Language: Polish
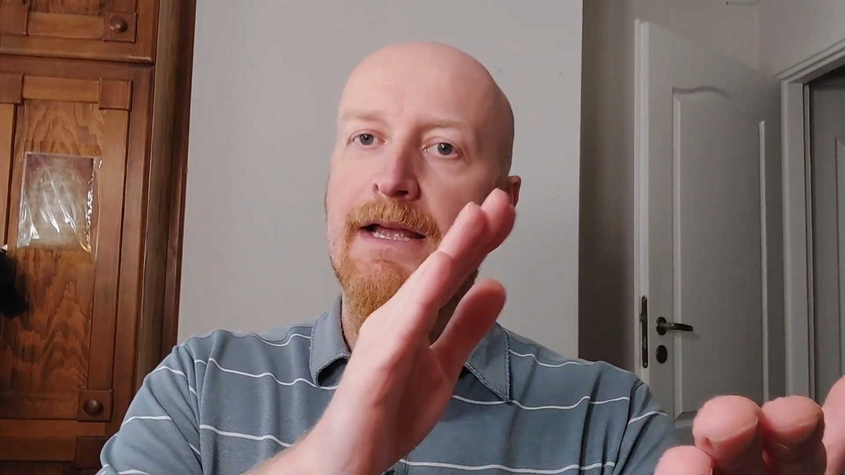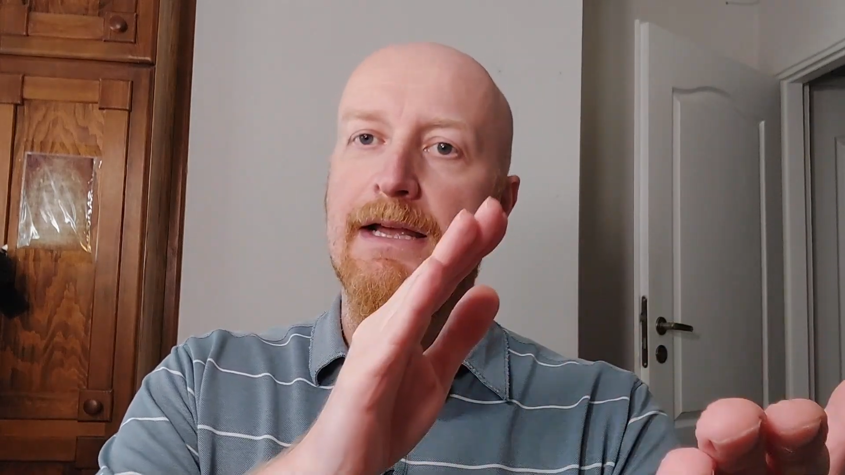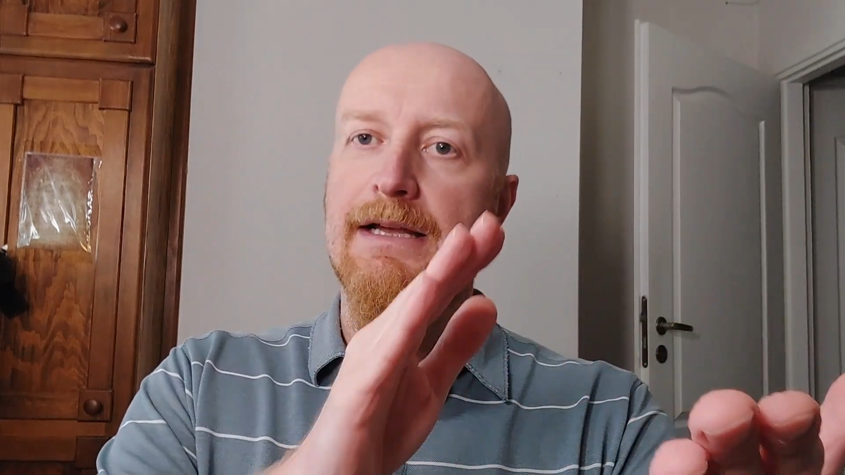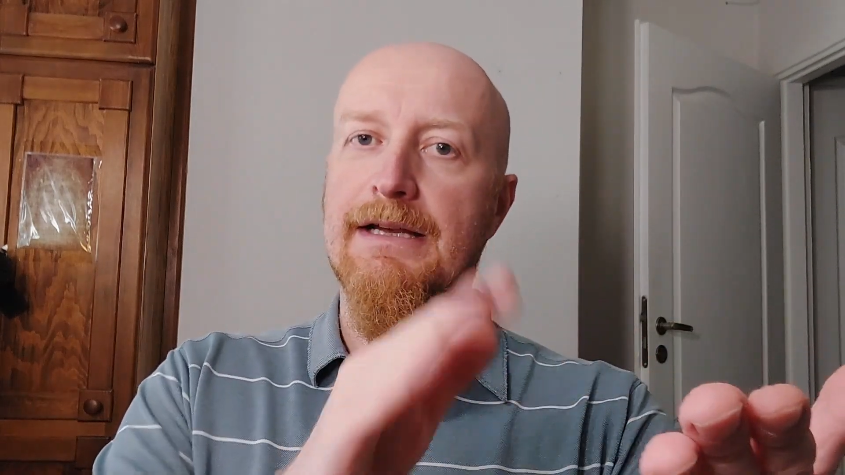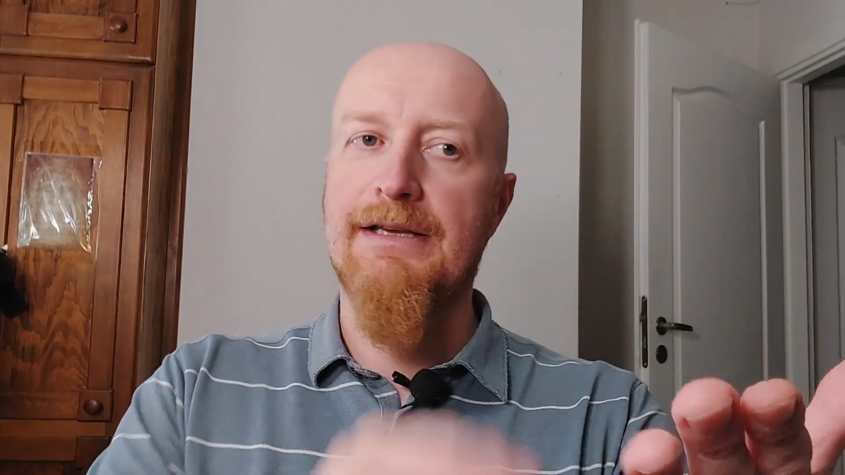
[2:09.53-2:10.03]

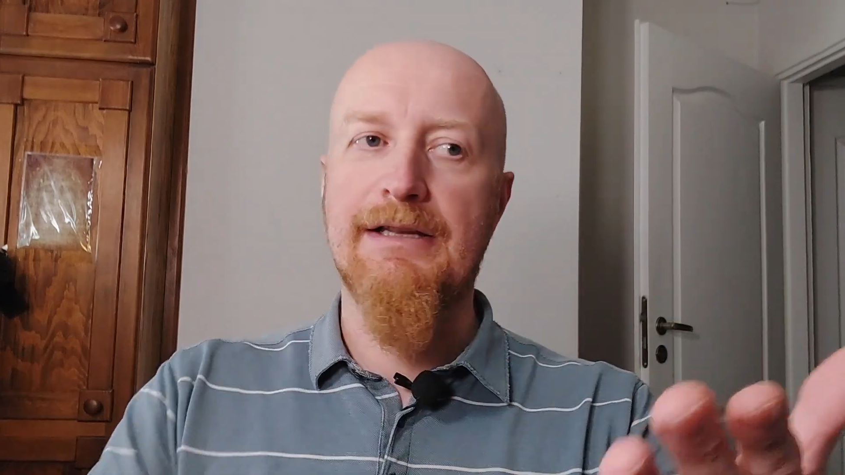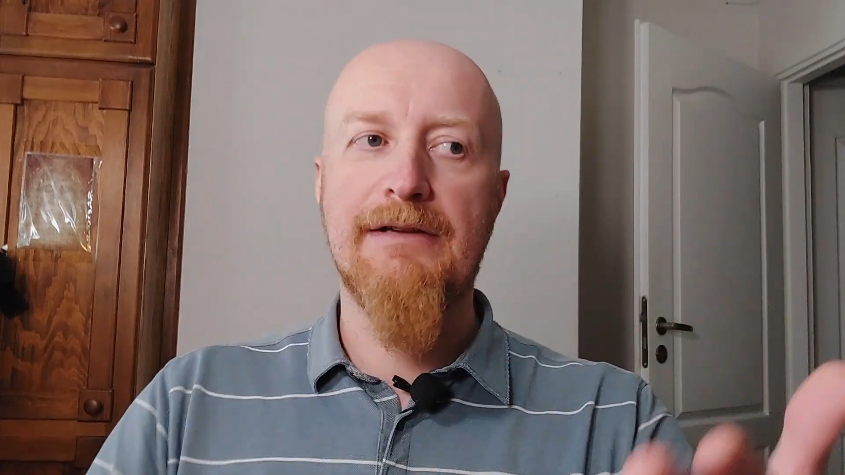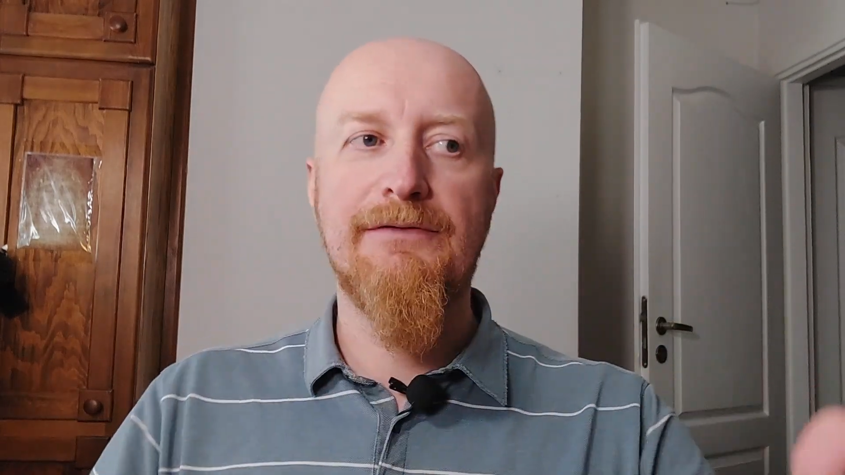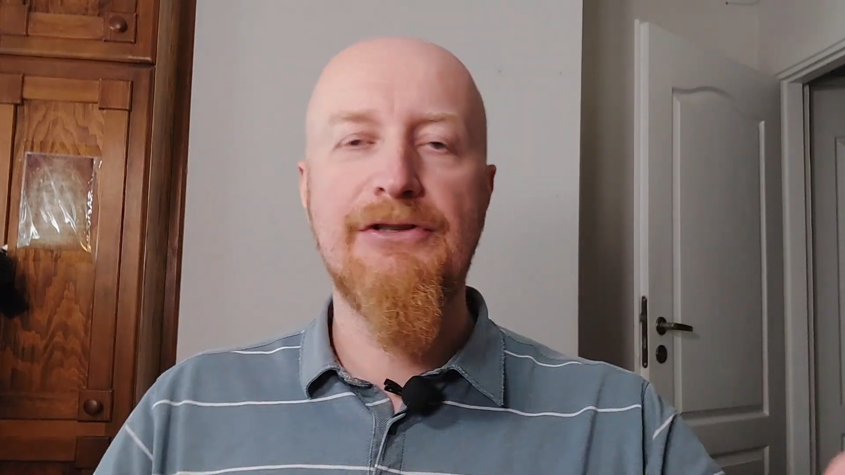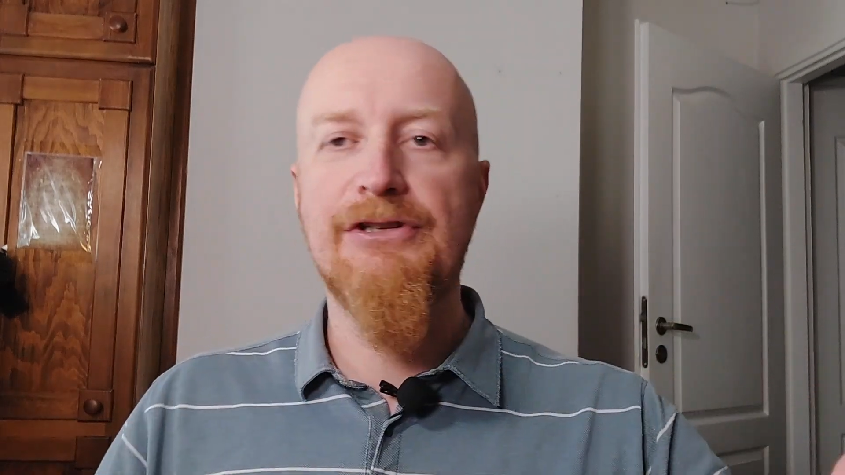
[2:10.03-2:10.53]
E,
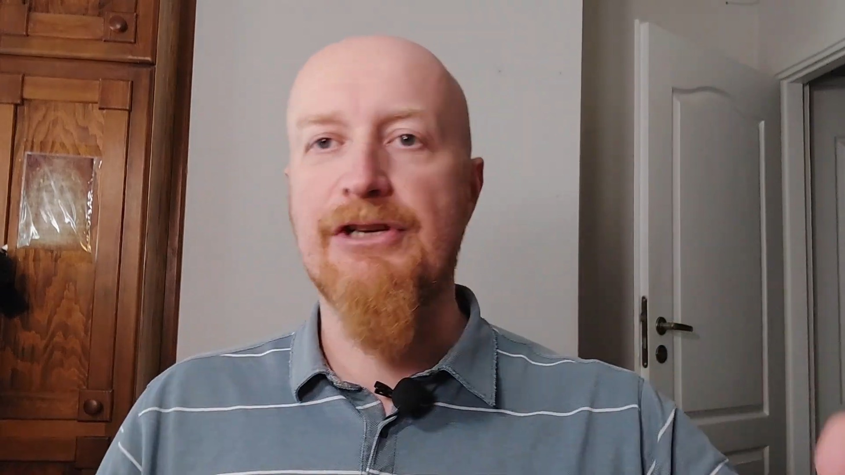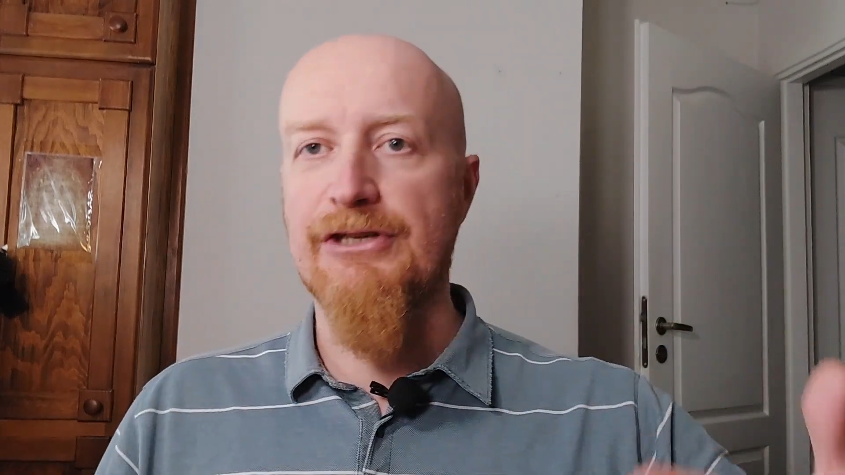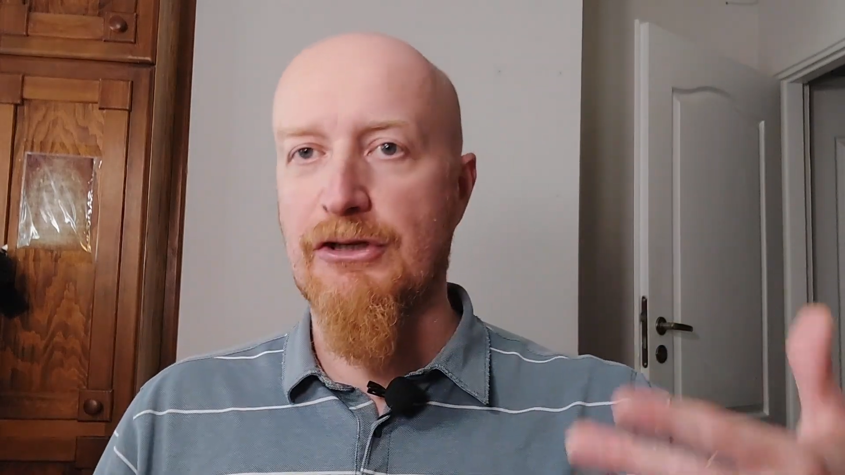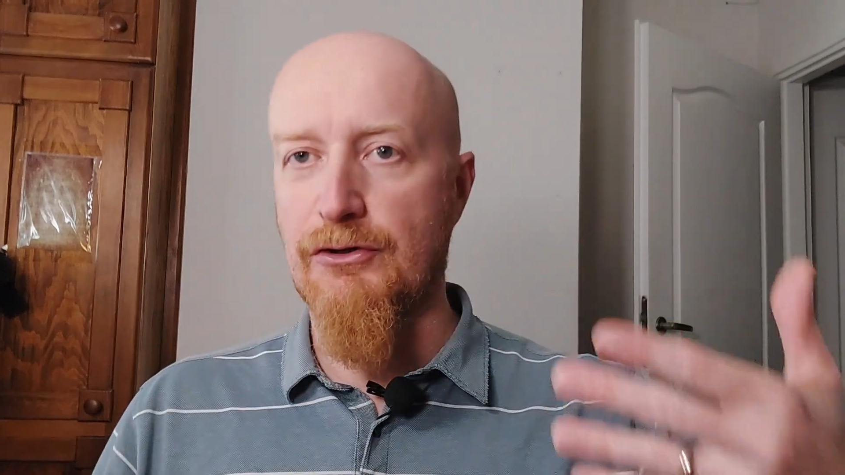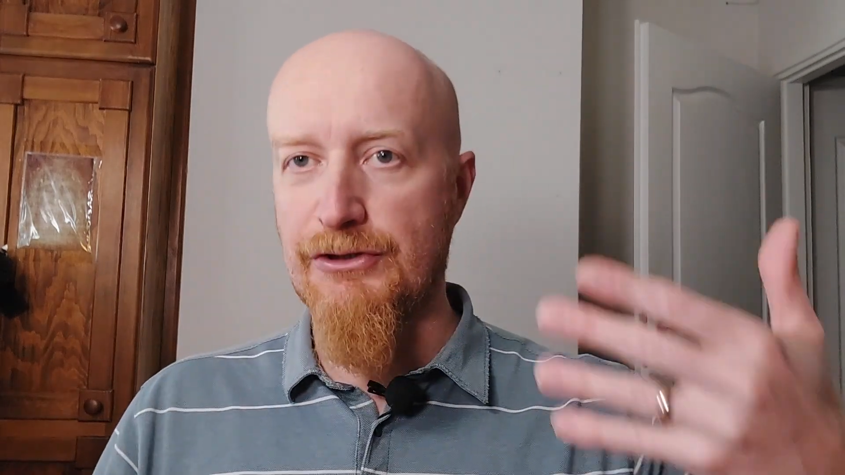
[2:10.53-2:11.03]
kiedy widzicie,
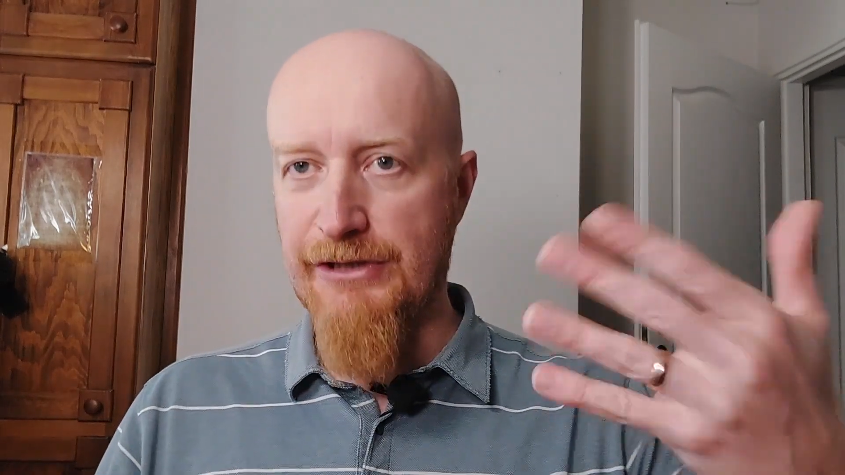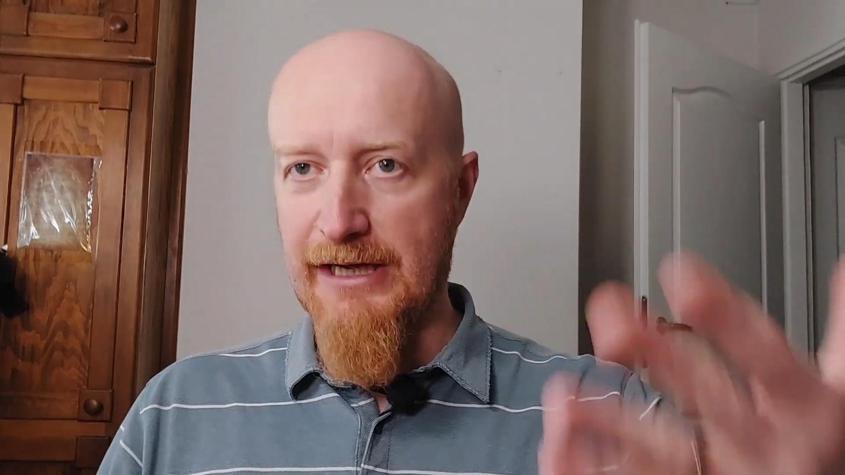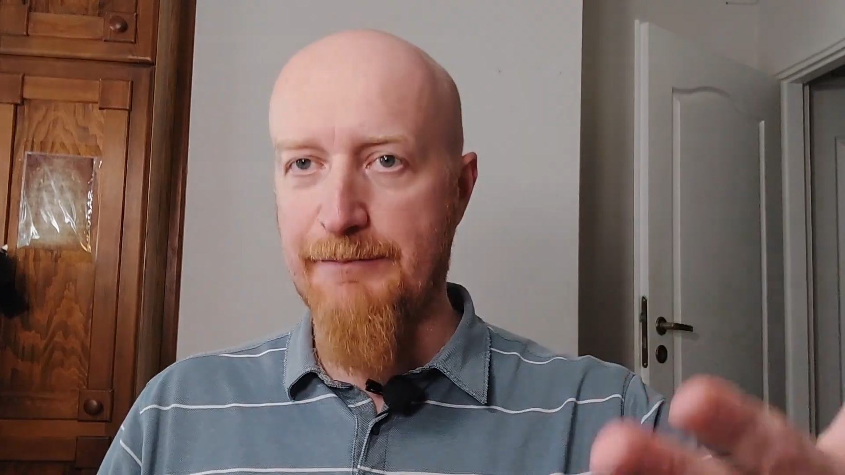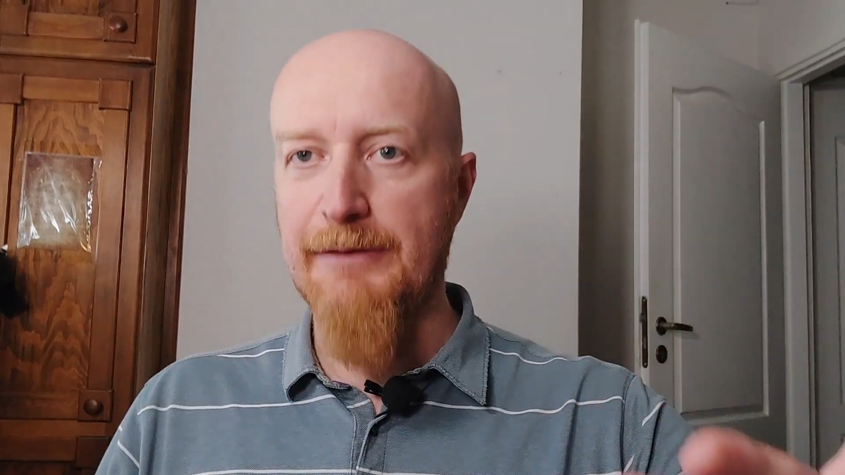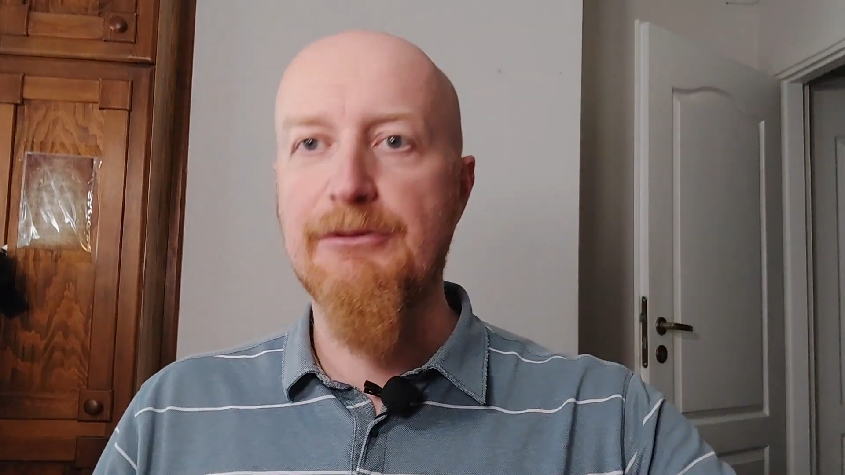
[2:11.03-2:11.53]
że ktoś cierpi,